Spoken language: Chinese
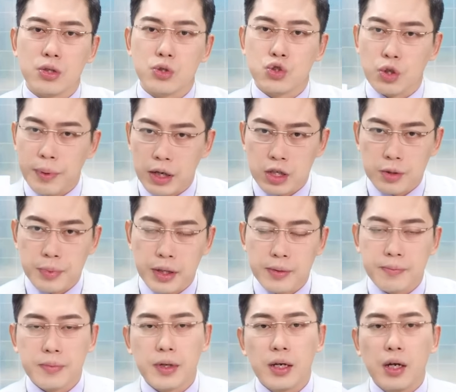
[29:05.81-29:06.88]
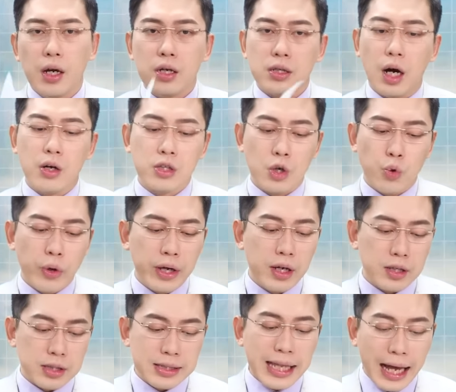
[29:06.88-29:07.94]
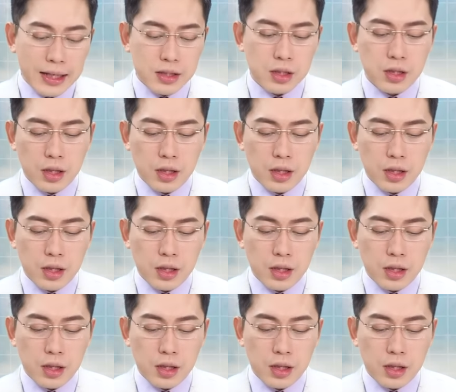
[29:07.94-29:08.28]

周报里边，然后呢，我也很大声的